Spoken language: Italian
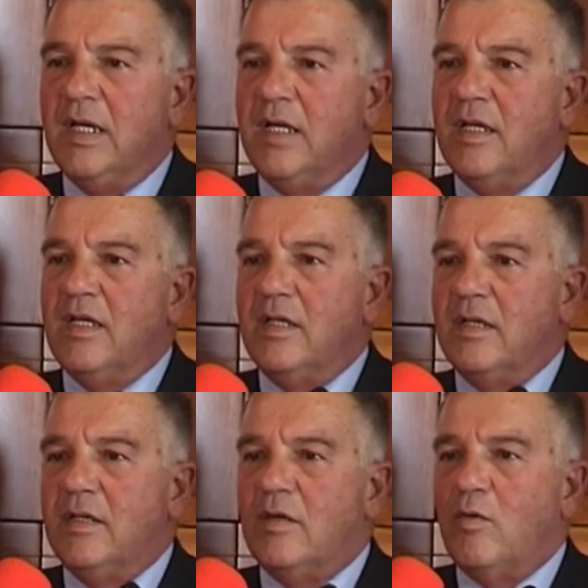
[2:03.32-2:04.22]

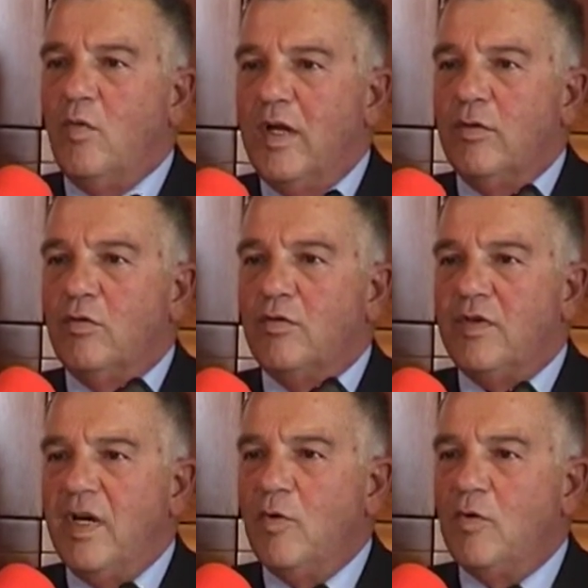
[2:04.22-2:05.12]
eh, quando
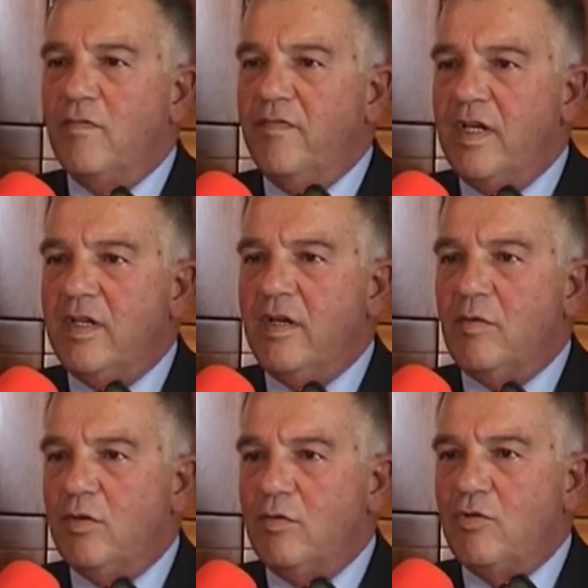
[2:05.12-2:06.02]
siamo convinti,
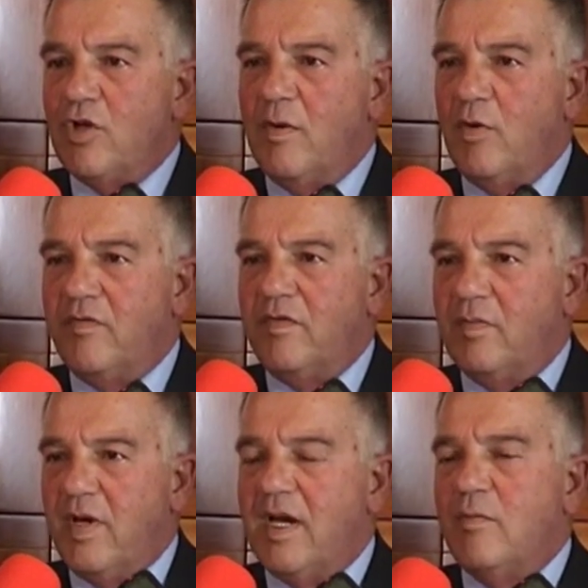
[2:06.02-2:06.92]
quando diciamo e
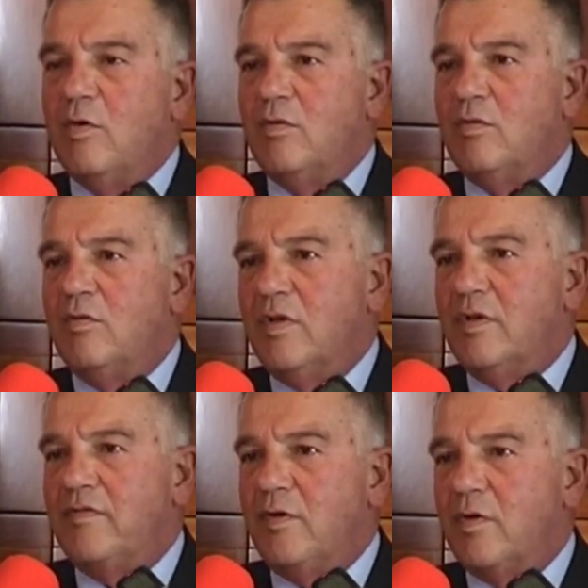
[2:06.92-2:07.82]
affermiamo con
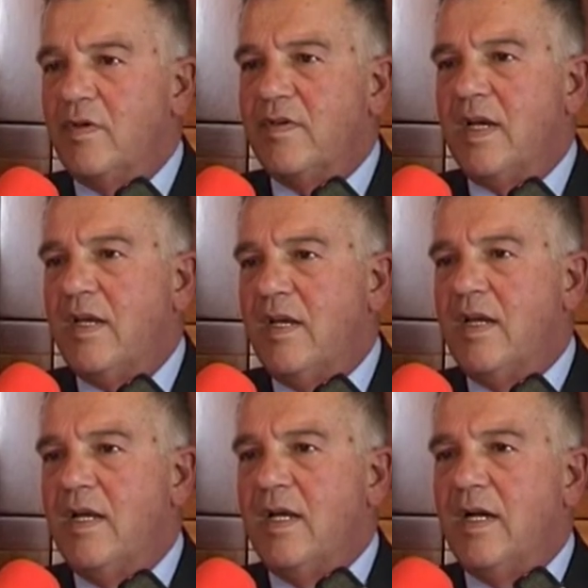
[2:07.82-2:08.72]
forza
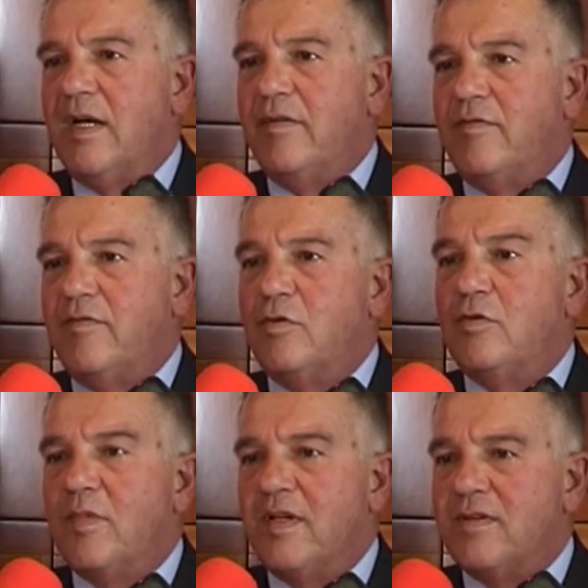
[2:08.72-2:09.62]
che la
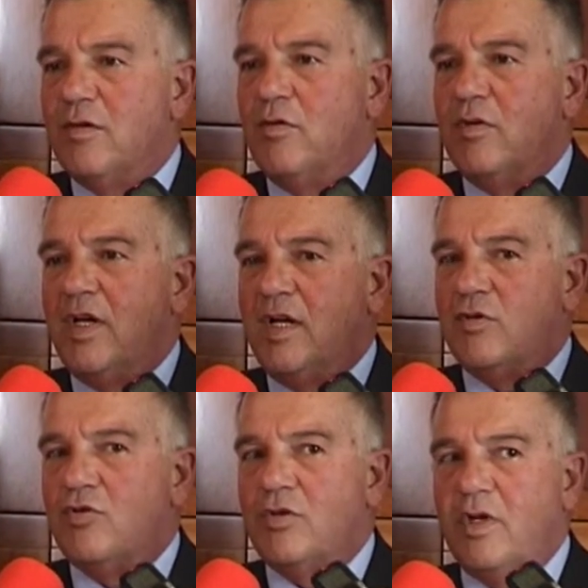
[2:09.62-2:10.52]
formazione,
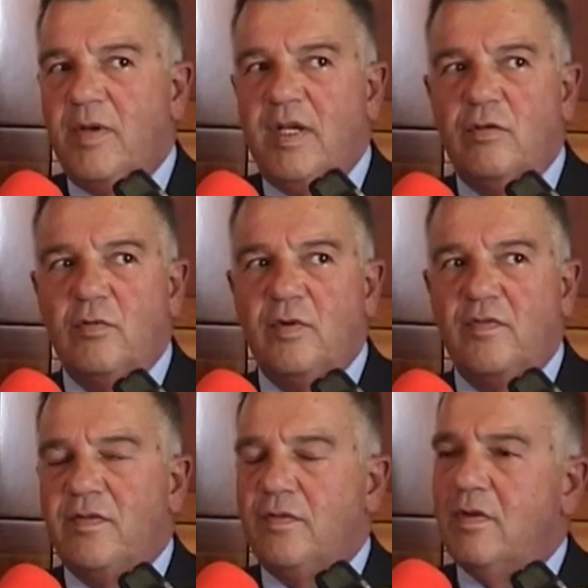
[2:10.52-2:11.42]
l'aggiornamento
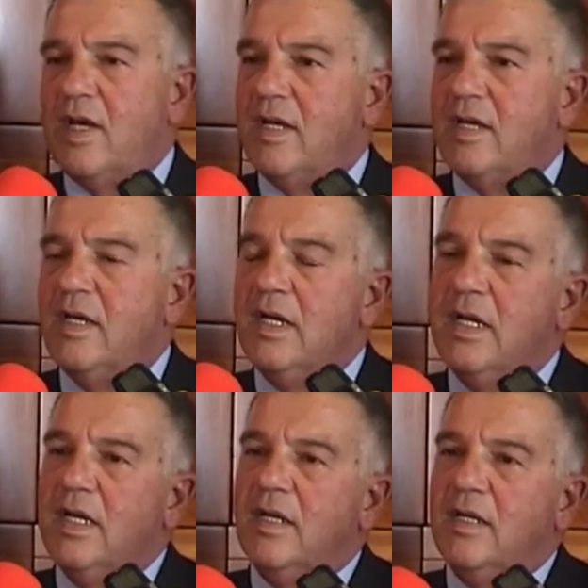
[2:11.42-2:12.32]

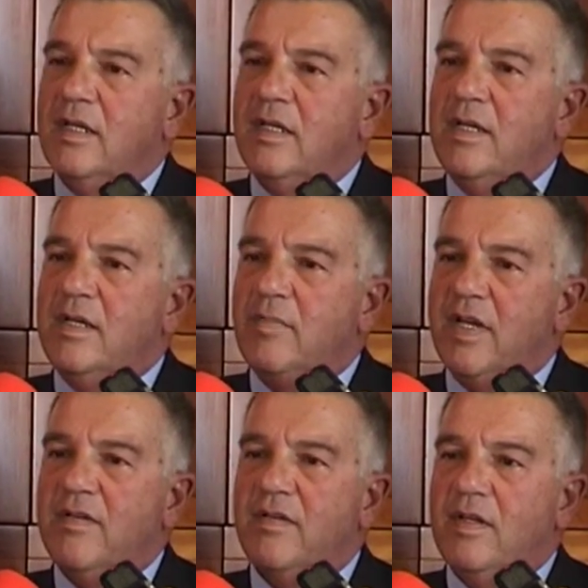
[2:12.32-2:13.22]
professionale eh,
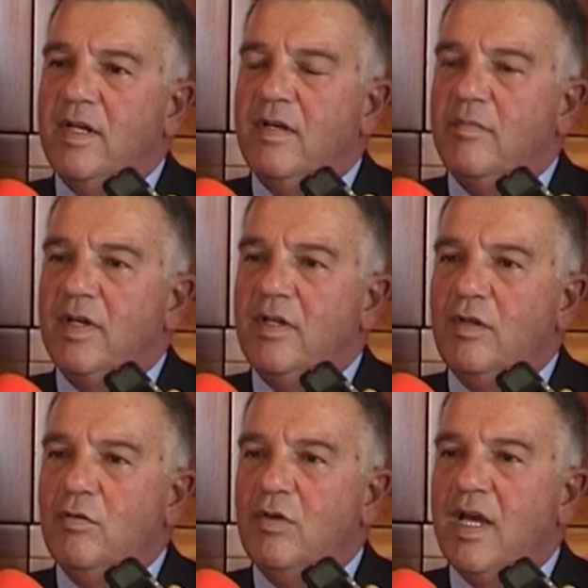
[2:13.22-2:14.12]
dell'impresa e
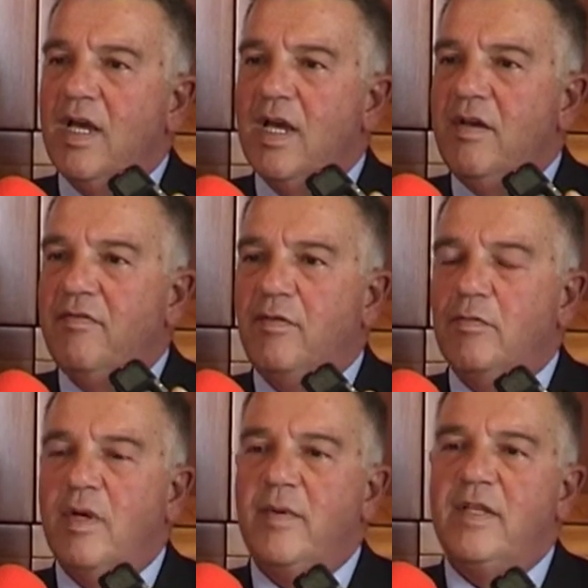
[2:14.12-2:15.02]
dell'imprenditore è
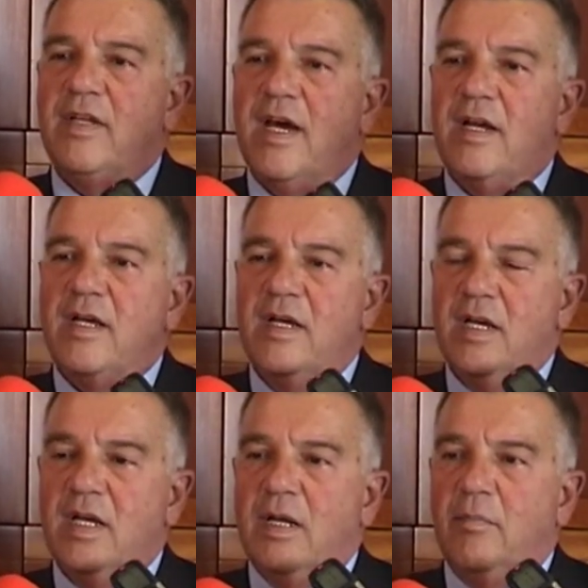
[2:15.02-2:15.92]
fondamentale
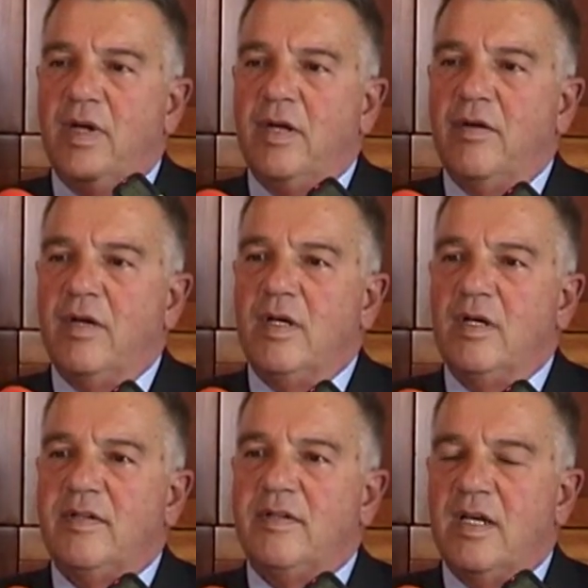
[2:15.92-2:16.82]

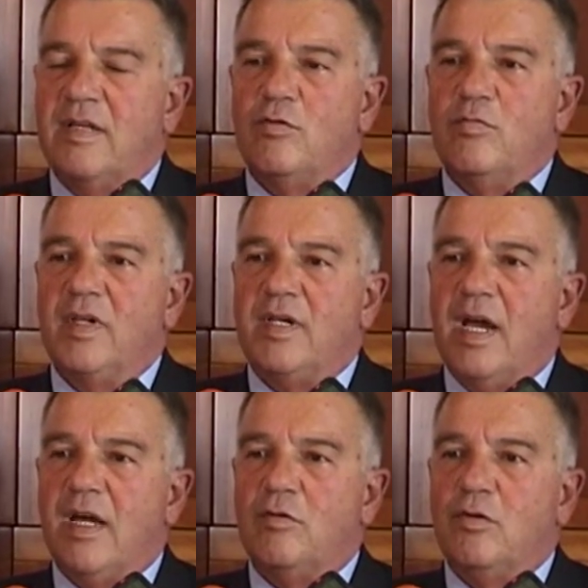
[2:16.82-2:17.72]
per stare sul
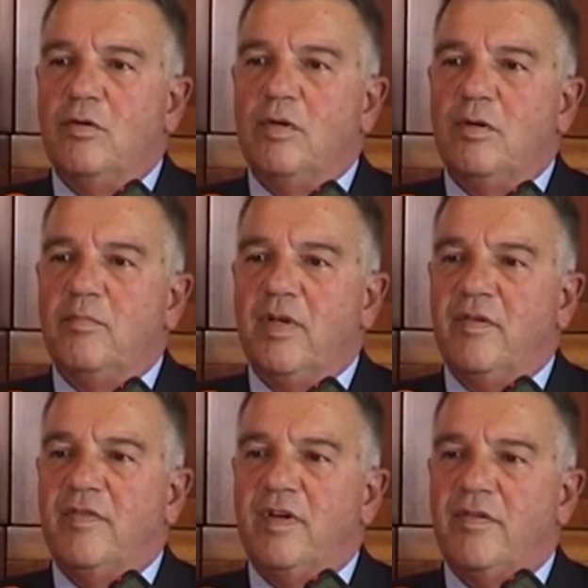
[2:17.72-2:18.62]
mercato, eh, per
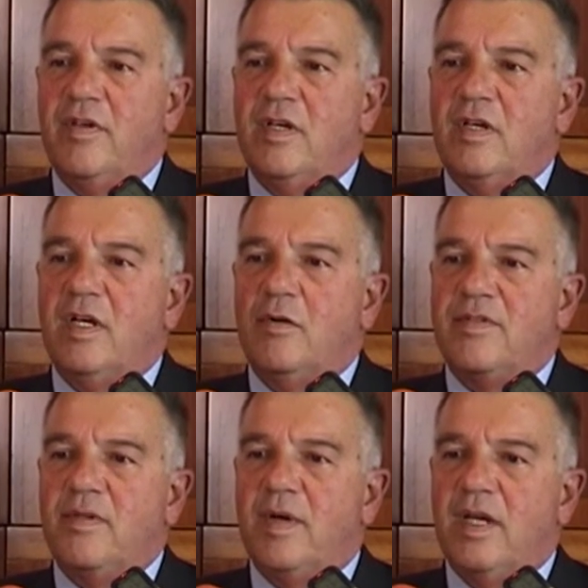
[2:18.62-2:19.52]
far sì che non
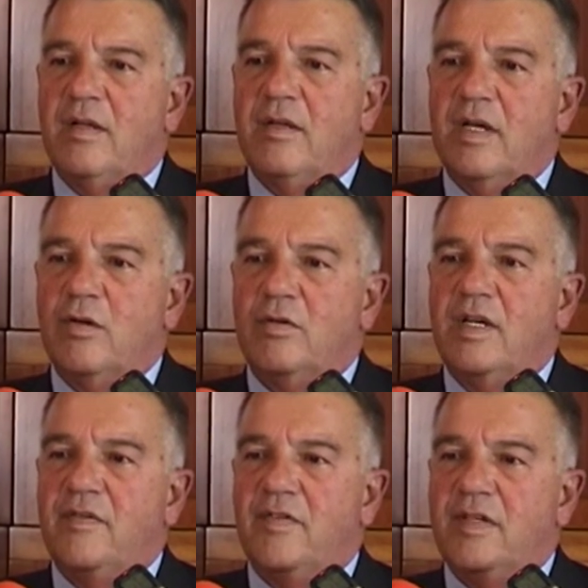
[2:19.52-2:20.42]
si perdano
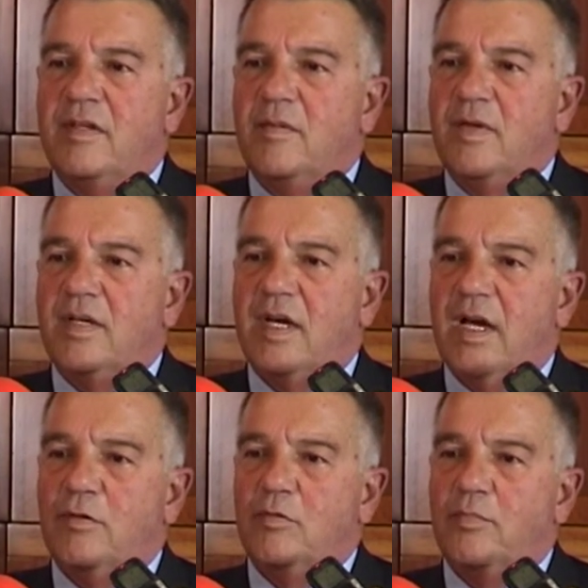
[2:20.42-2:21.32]
delle fette di
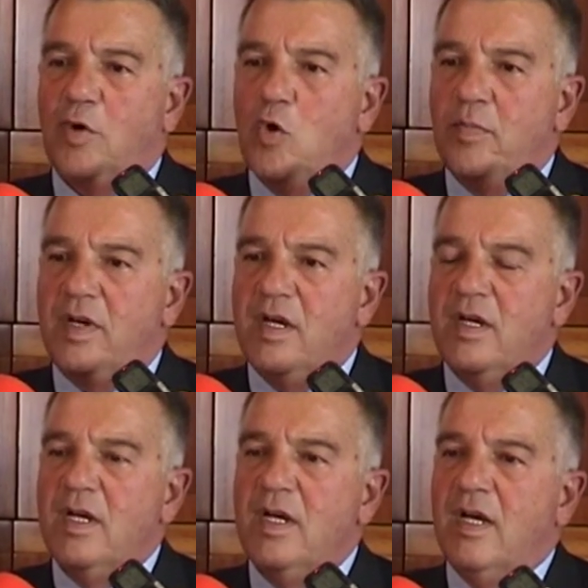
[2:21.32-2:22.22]
mercato proprie eh,
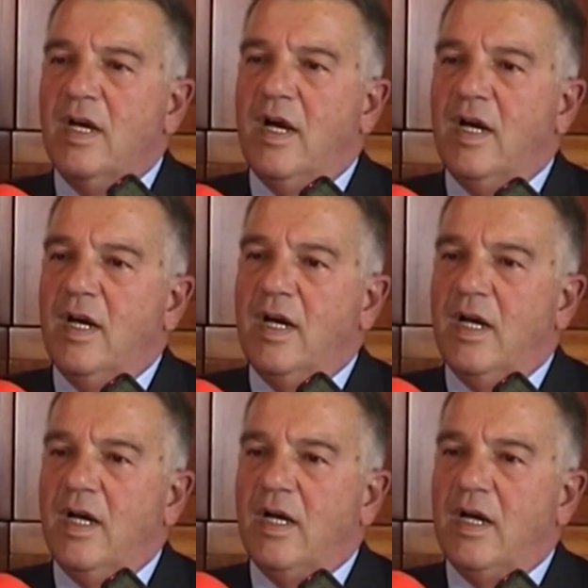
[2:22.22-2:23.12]

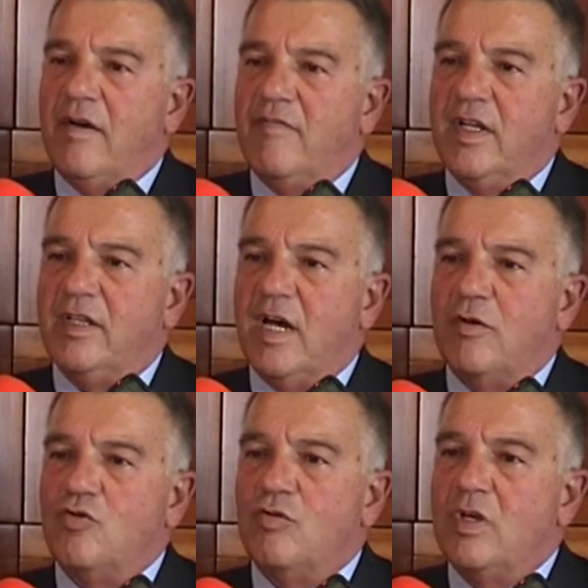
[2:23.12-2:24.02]
a
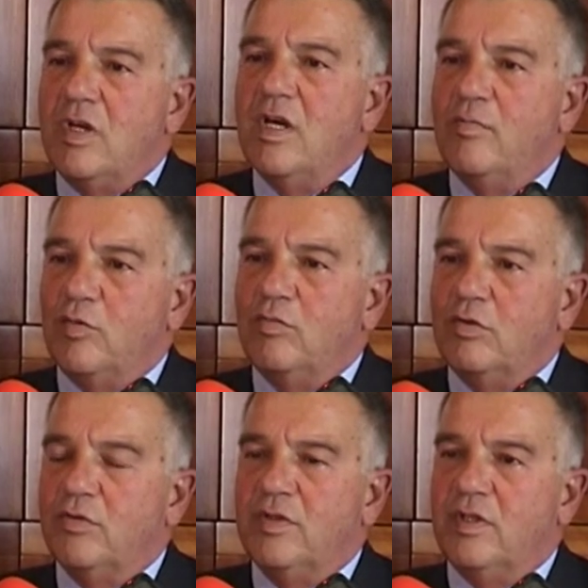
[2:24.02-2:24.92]
vantaggio di chi
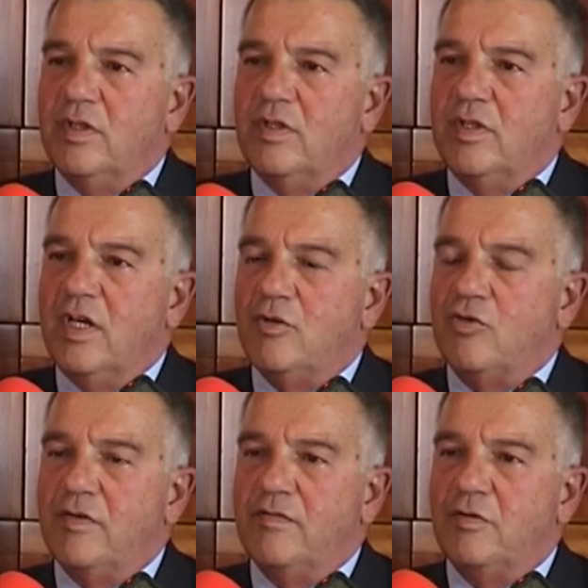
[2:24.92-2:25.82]
appunto si
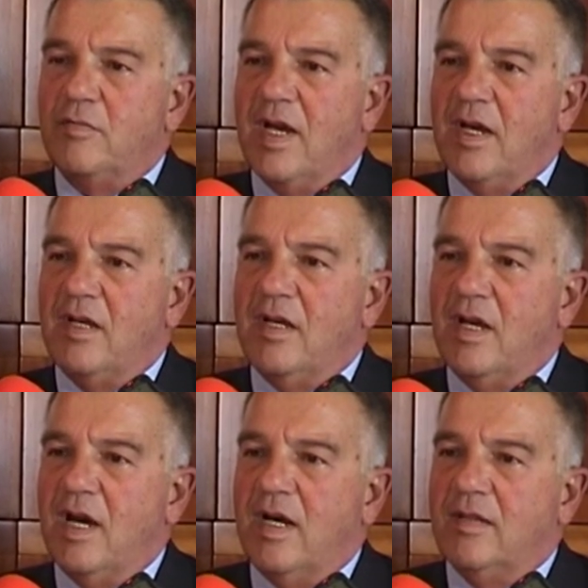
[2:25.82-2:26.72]
riesce a formare
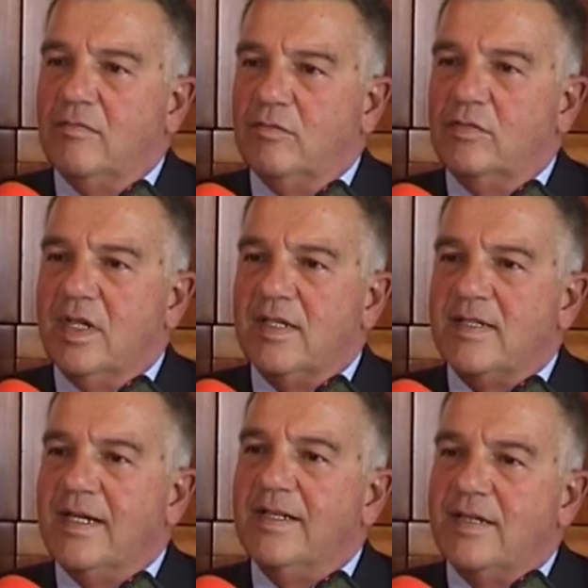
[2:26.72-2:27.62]
e ha una
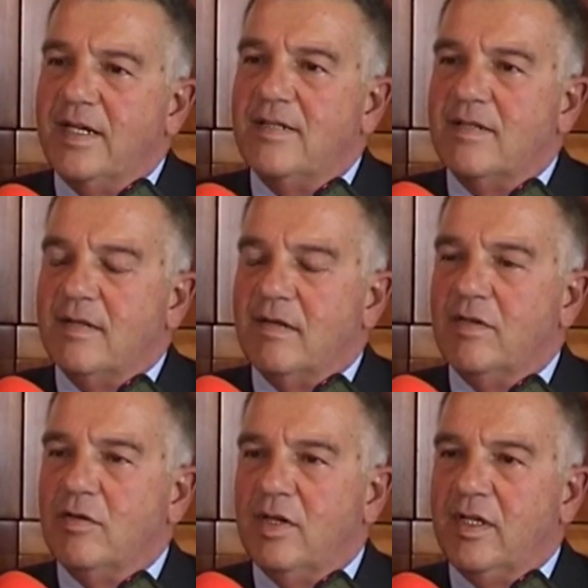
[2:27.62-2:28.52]
scaltrezza tra
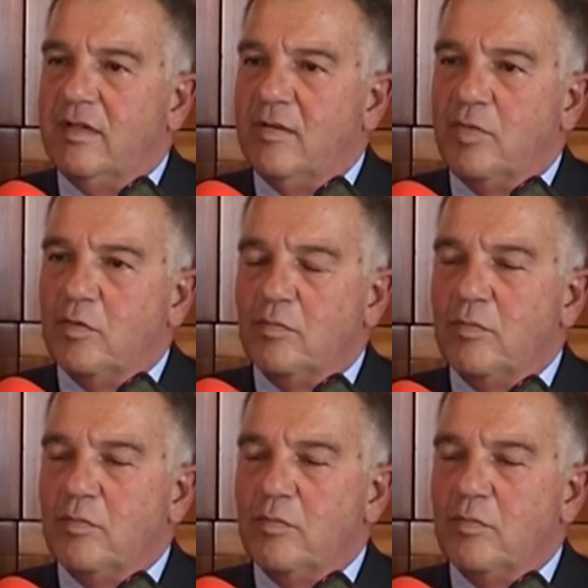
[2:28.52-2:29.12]
virgolette in più.